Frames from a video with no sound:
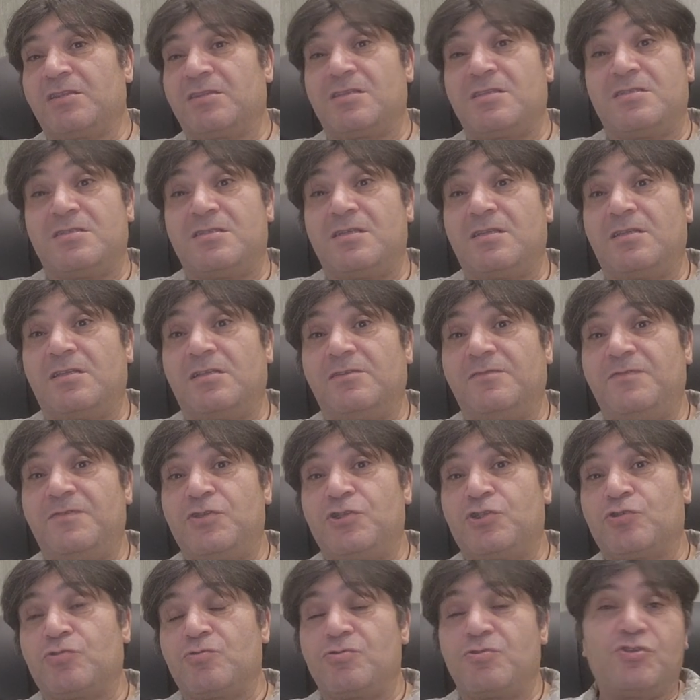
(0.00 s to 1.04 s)
ты делал
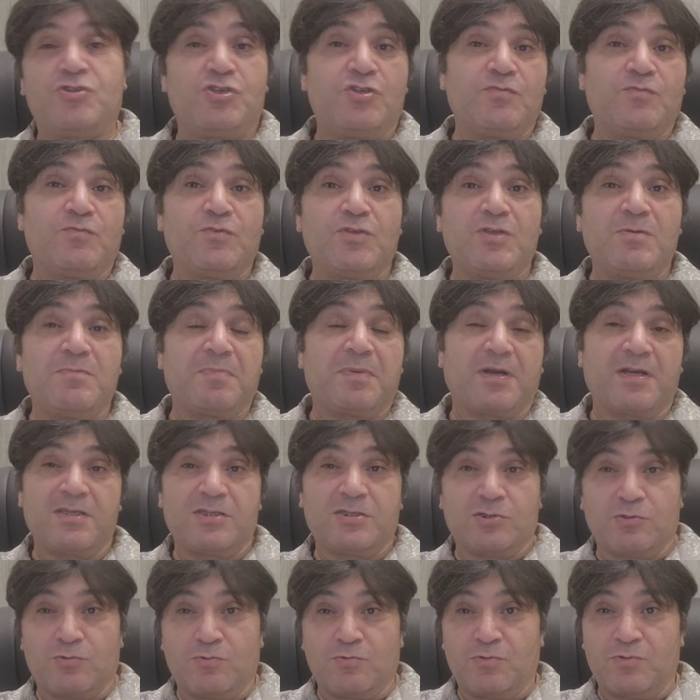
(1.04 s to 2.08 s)
вид, что ничего не
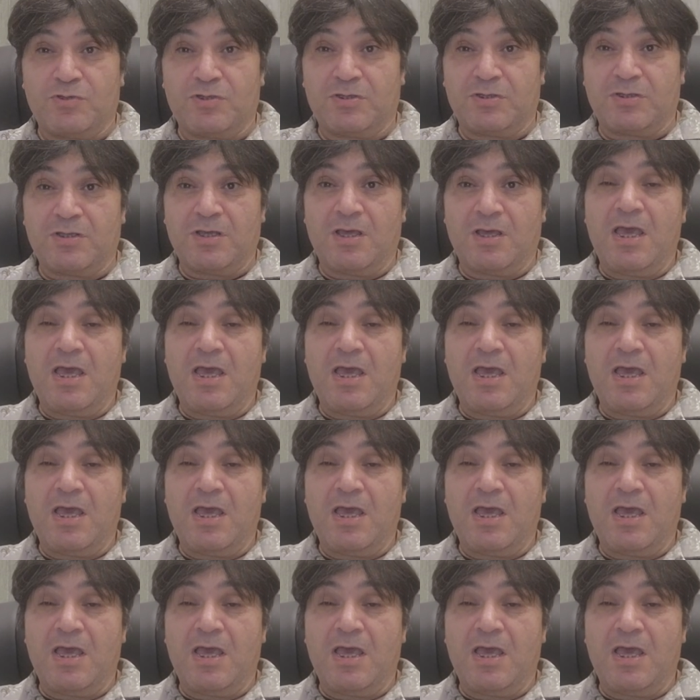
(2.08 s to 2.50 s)
происходит?